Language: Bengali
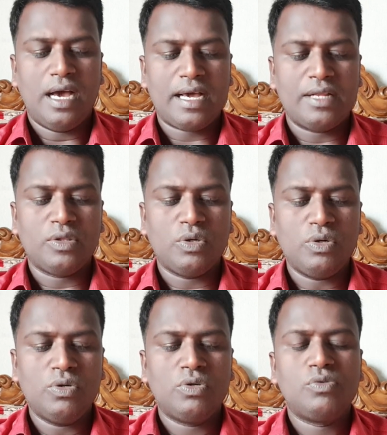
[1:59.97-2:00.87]
আক্রান্ত
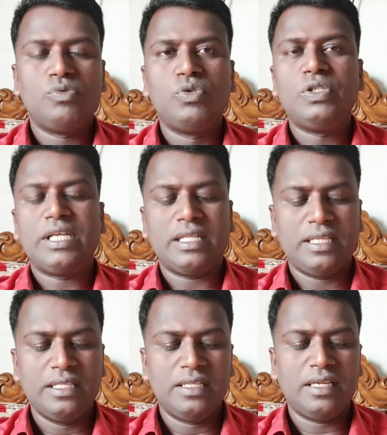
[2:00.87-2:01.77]
দুই থেকে
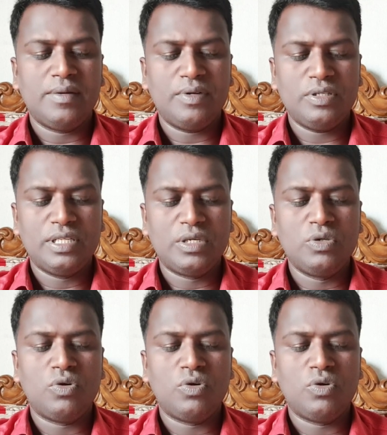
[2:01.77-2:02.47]
তিন দিনের দ্বিগুণ